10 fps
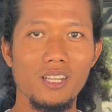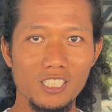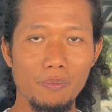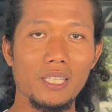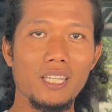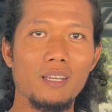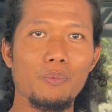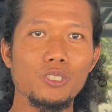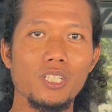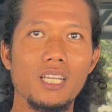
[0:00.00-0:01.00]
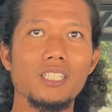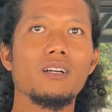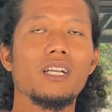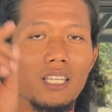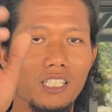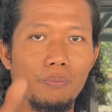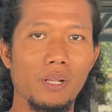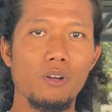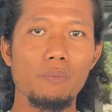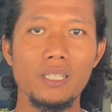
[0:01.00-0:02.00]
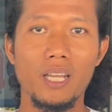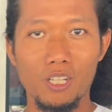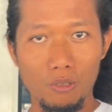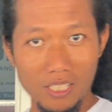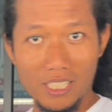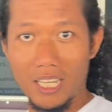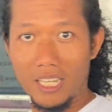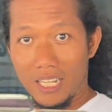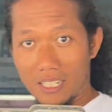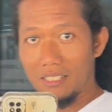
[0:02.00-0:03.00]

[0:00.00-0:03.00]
seperti apa prosesnya yuk kita sepil mobilnya ikutin saya ya